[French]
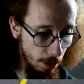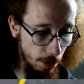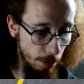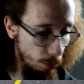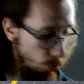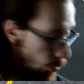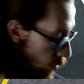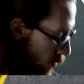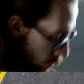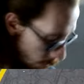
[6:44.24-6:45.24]
Ça, c'est plutôt
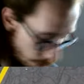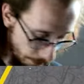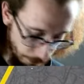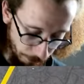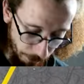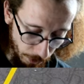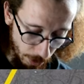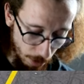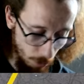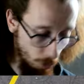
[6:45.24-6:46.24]
cool.
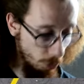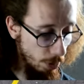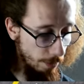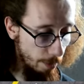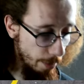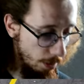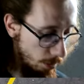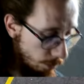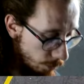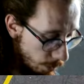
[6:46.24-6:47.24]
que je n'avais pas,
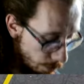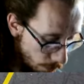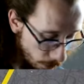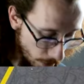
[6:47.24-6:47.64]
comme vous avez pu le